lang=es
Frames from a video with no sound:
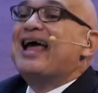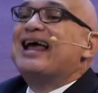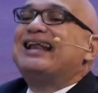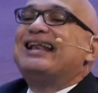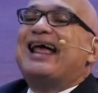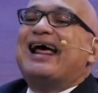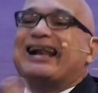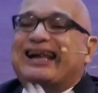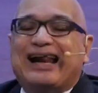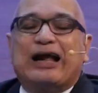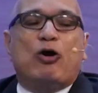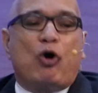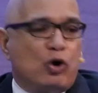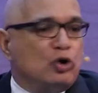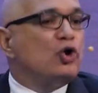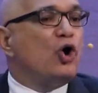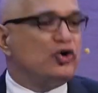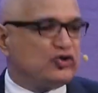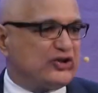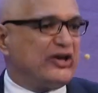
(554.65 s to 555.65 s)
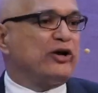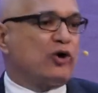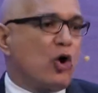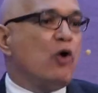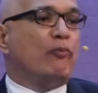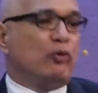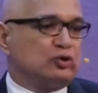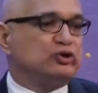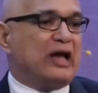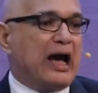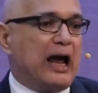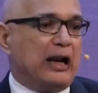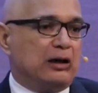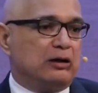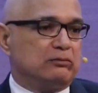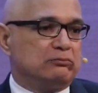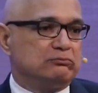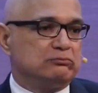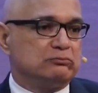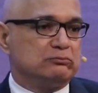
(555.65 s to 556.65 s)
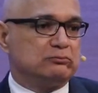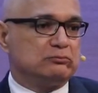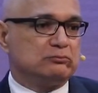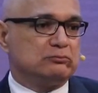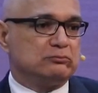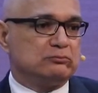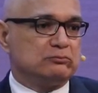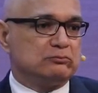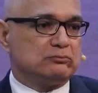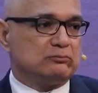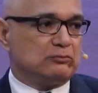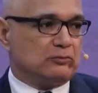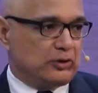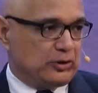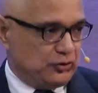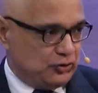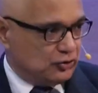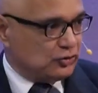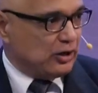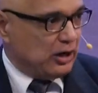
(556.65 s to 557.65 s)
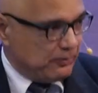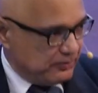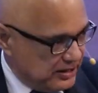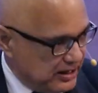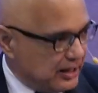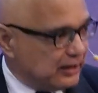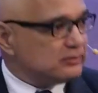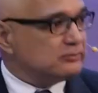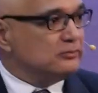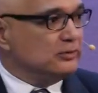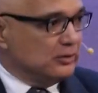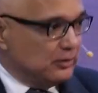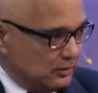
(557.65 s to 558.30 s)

le reconocen como tal. Ellos habían